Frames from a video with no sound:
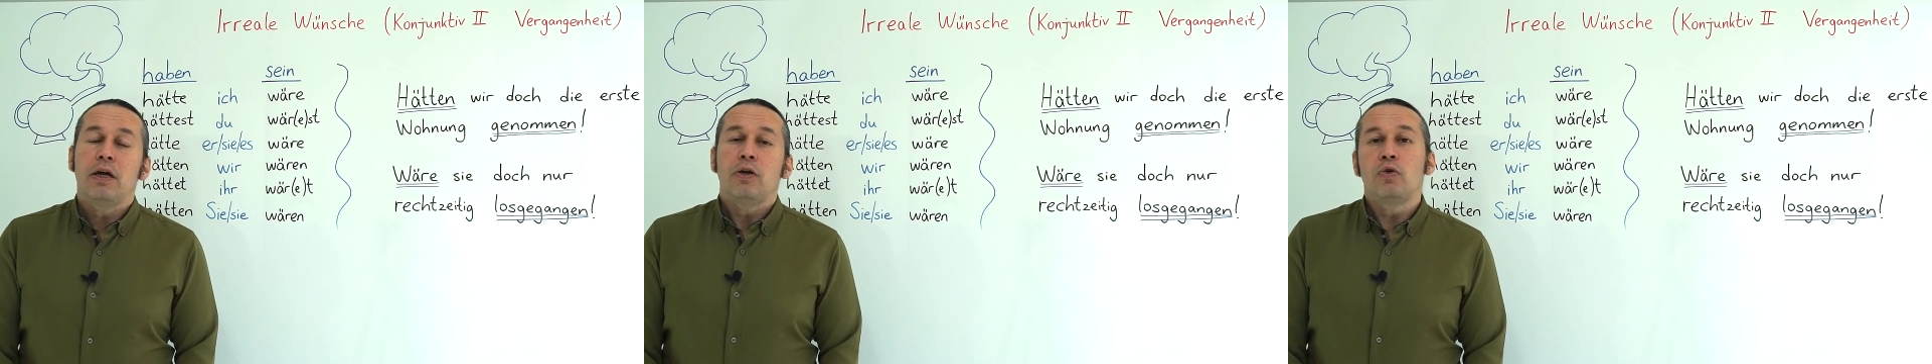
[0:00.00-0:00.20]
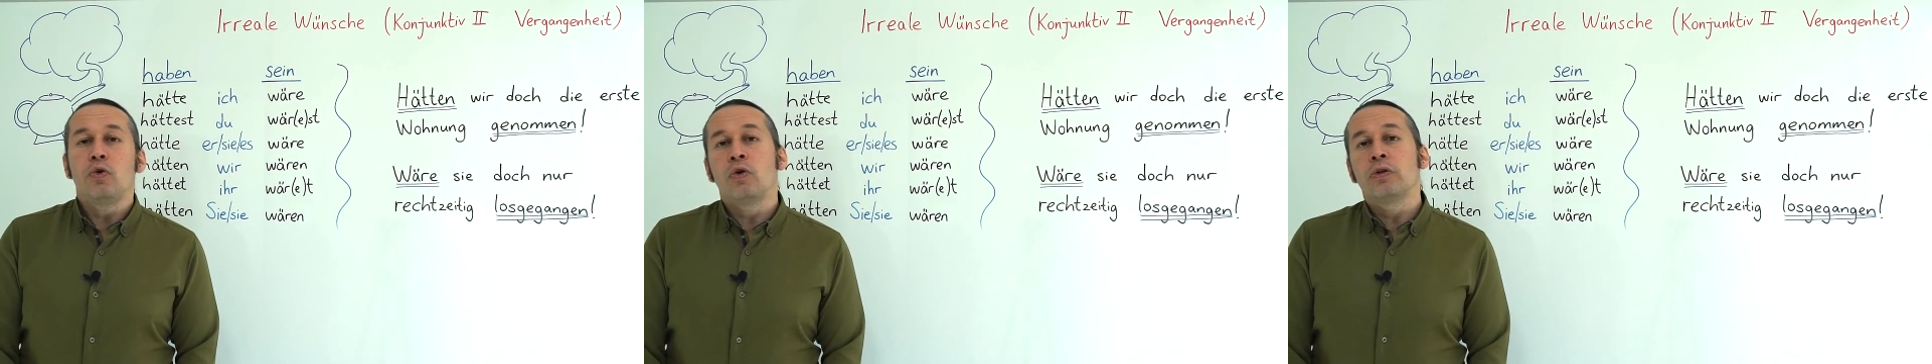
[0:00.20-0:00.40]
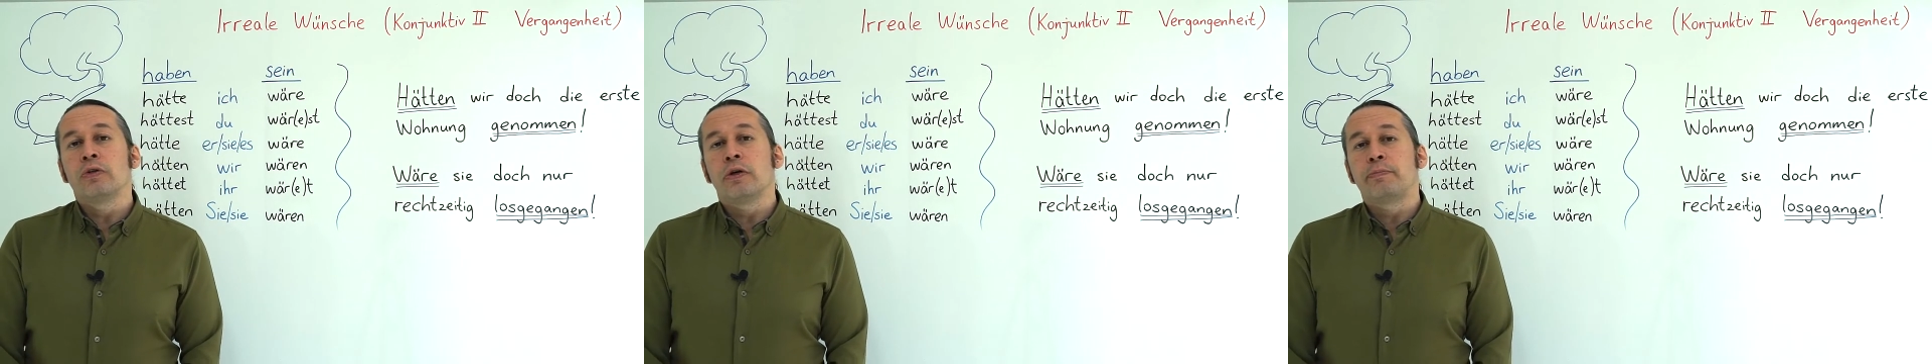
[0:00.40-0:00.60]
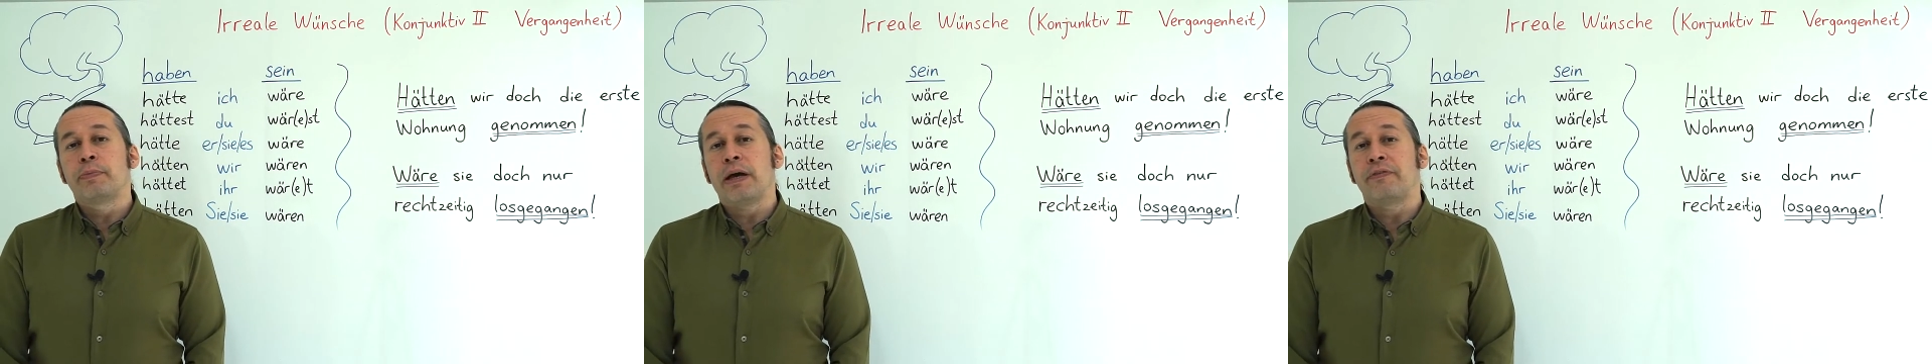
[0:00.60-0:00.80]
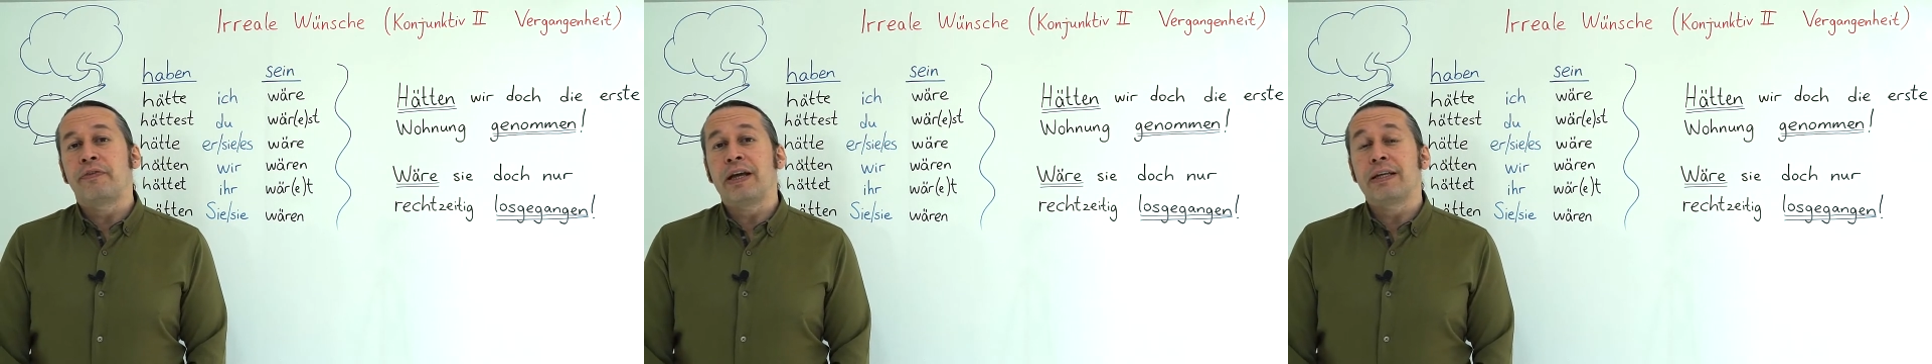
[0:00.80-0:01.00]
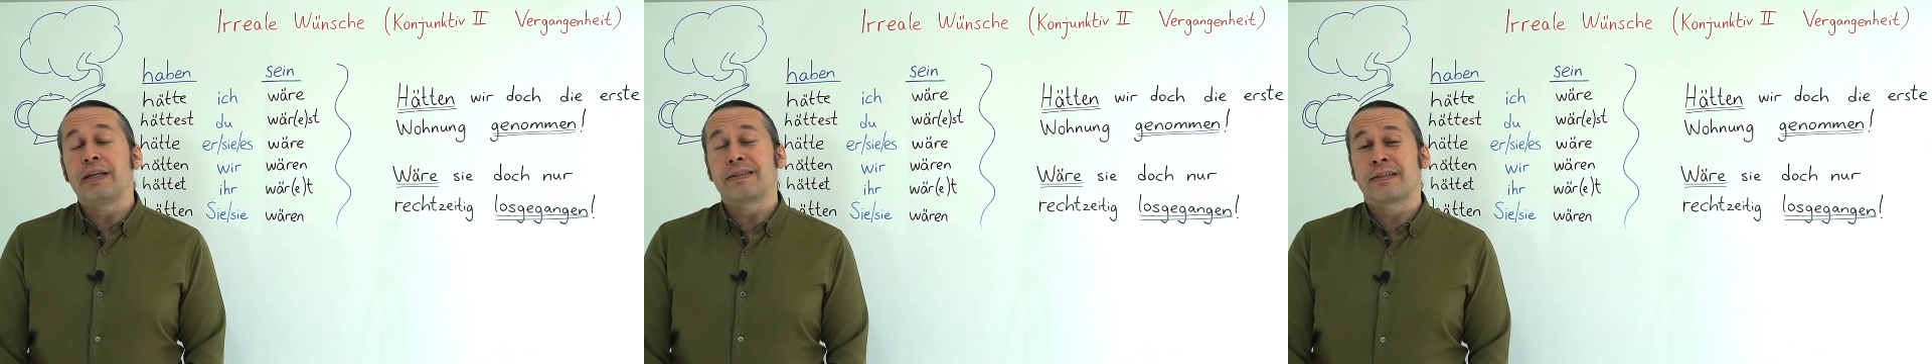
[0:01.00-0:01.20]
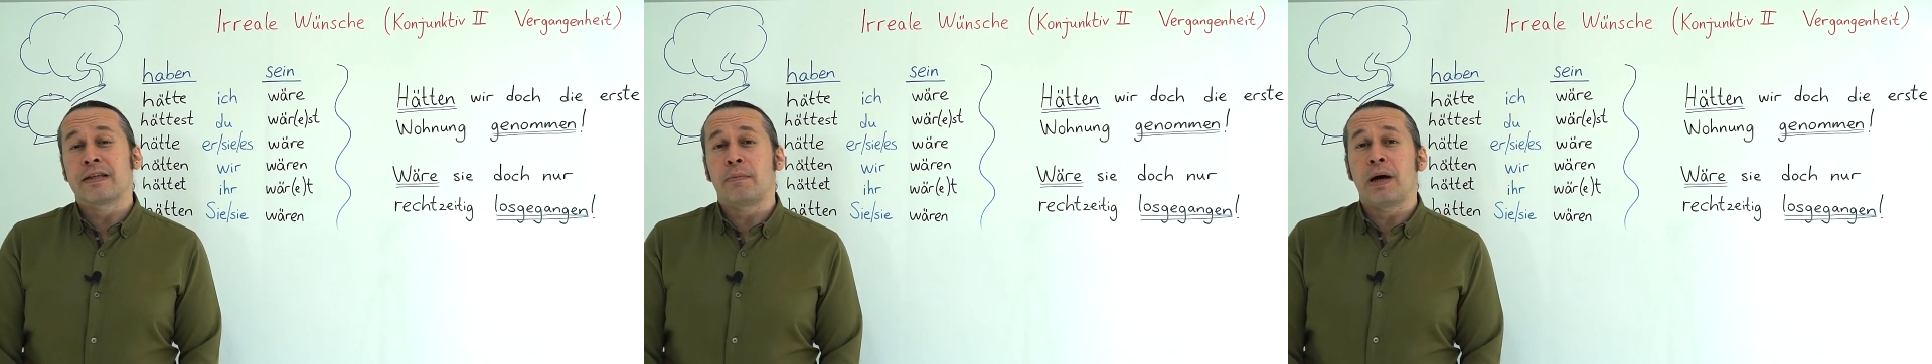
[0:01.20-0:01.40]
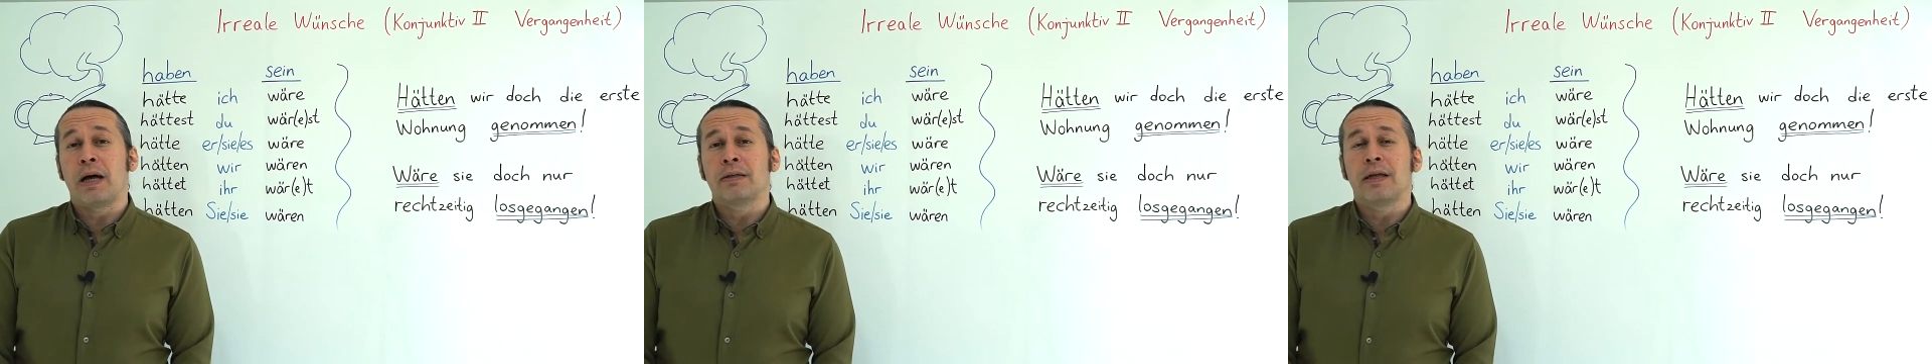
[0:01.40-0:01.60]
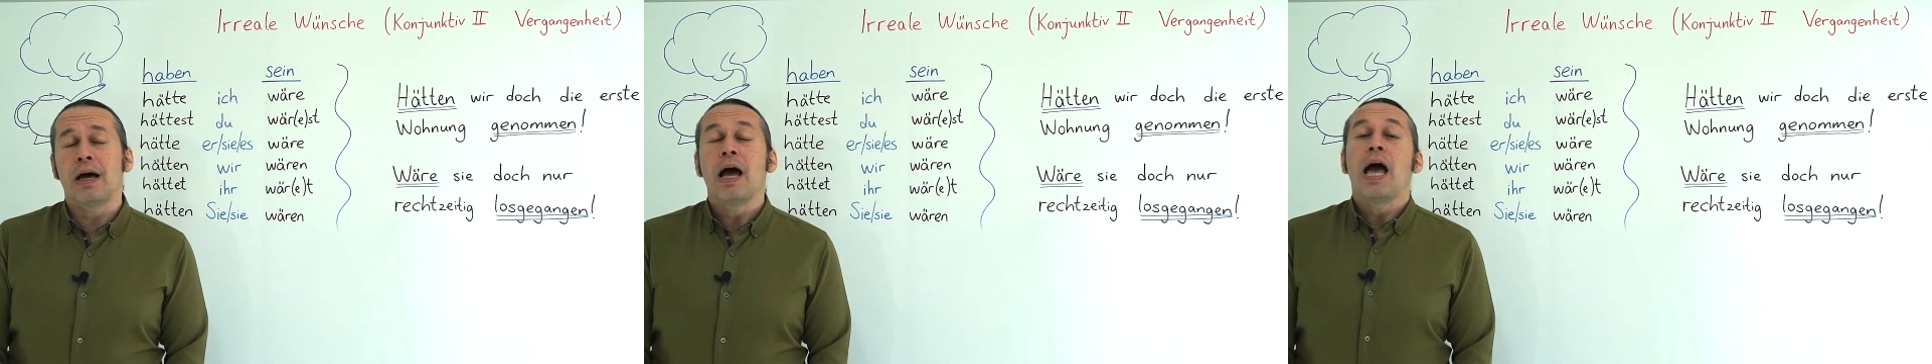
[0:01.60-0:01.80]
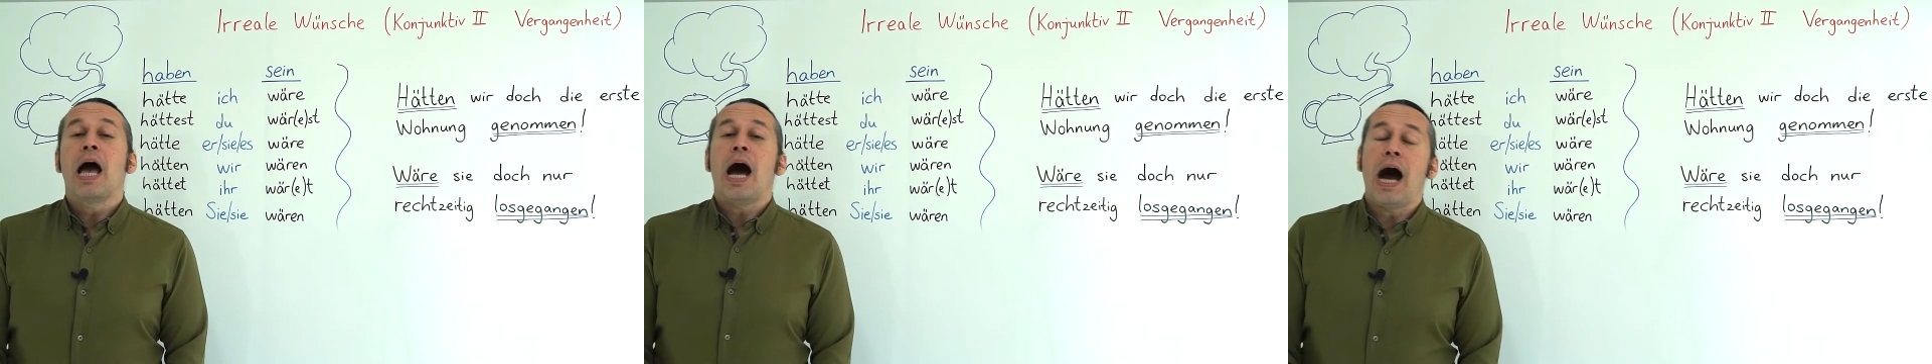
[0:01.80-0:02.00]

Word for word: ne oluyor perfect zamanda?